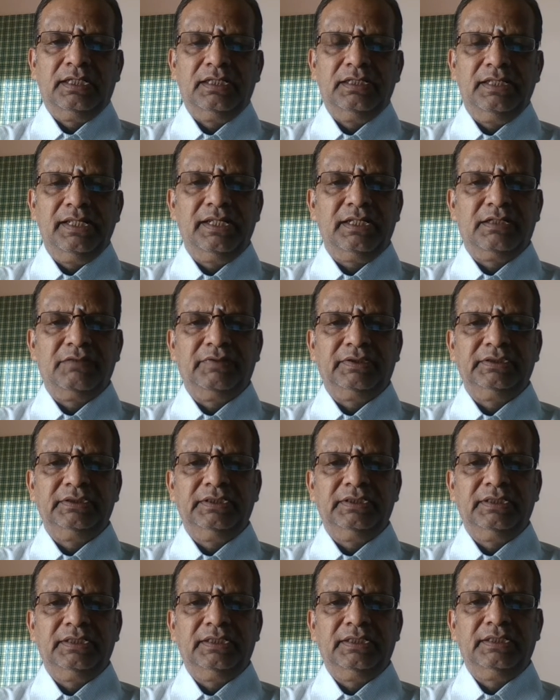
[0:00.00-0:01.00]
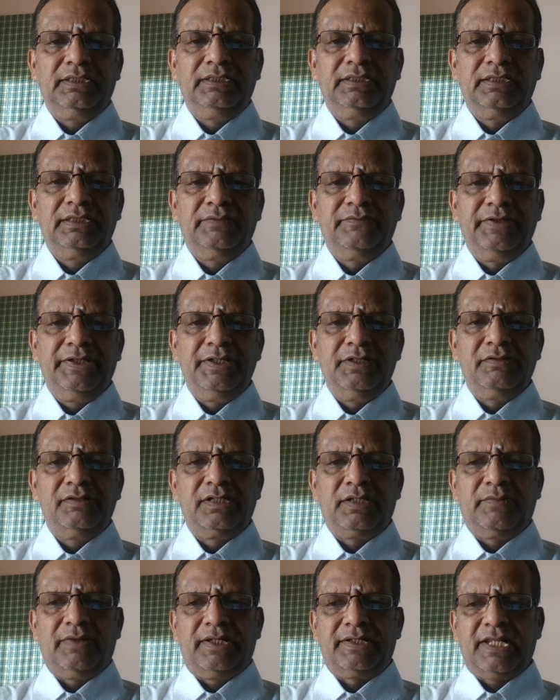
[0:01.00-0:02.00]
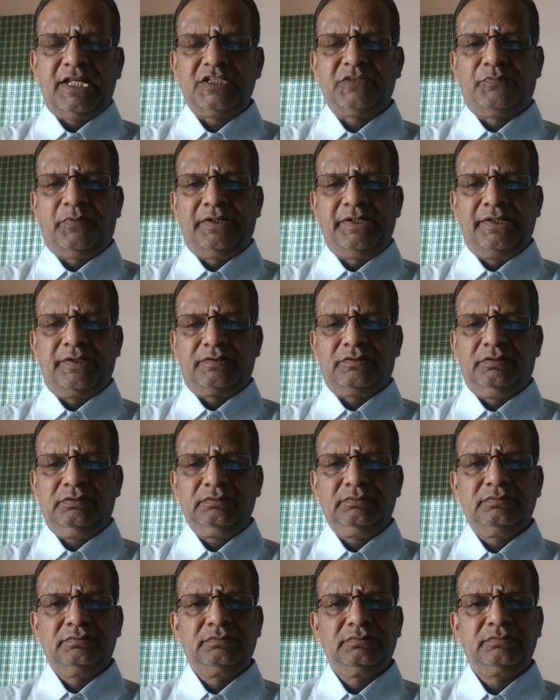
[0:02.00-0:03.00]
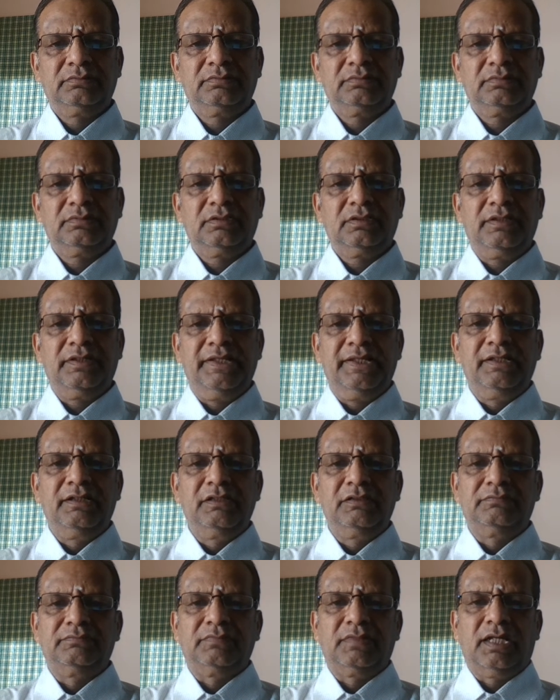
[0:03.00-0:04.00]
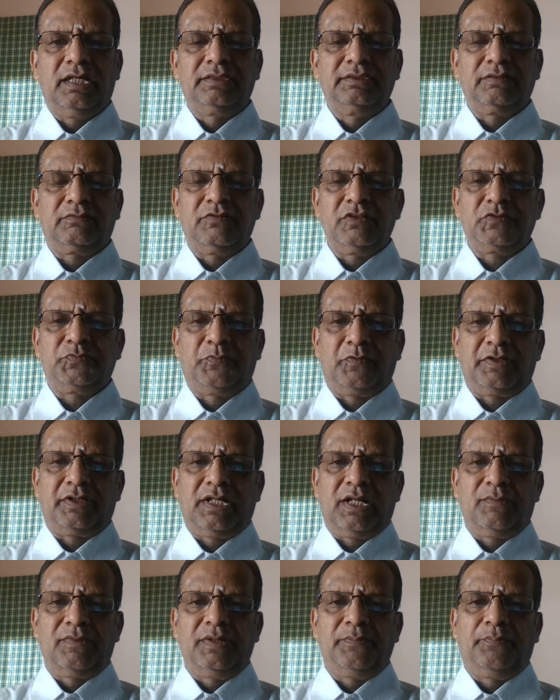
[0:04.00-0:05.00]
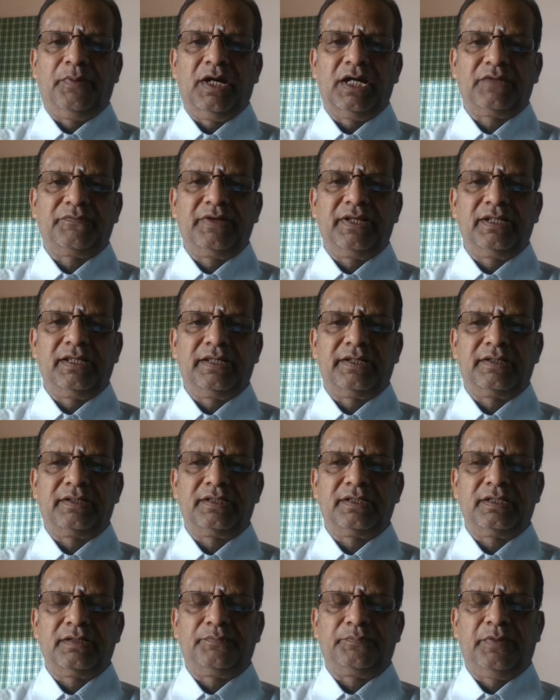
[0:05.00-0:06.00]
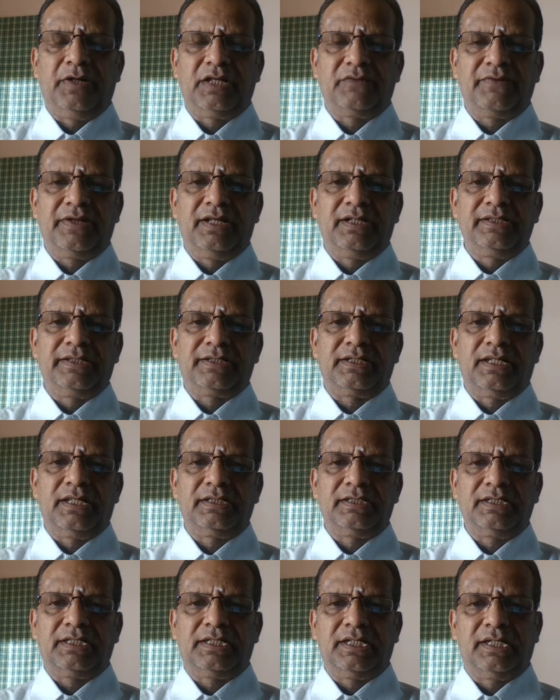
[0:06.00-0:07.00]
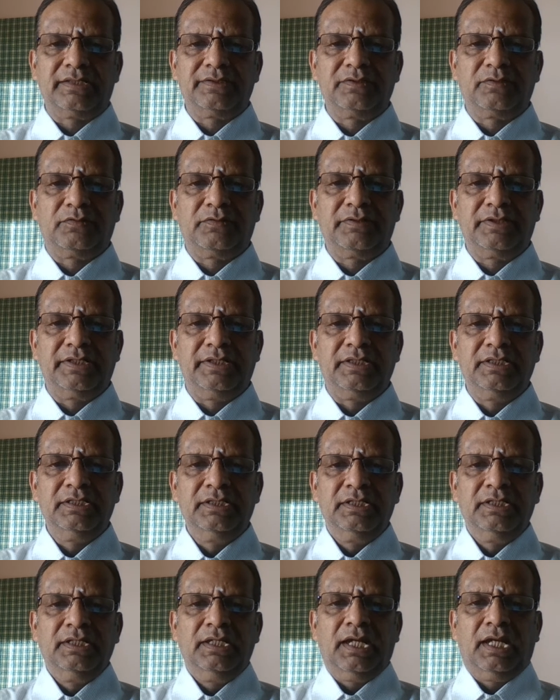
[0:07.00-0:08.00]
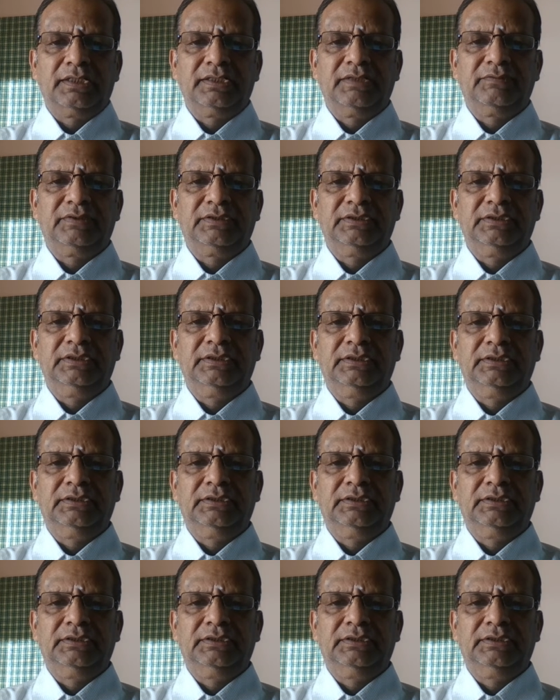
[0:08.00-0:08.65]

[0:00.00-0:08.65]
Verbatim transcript: லிங்க் வந்து இந்த வீடியோவில் நம்ம அட்டாச் பண்ணியிருக்கோம் நீங்களும் அந்த குவிஸ் ப்ரோக்ராமில் பார்வையாளர் பார்வையாளர்களாக கலந்து கொண்டு அதை வந்து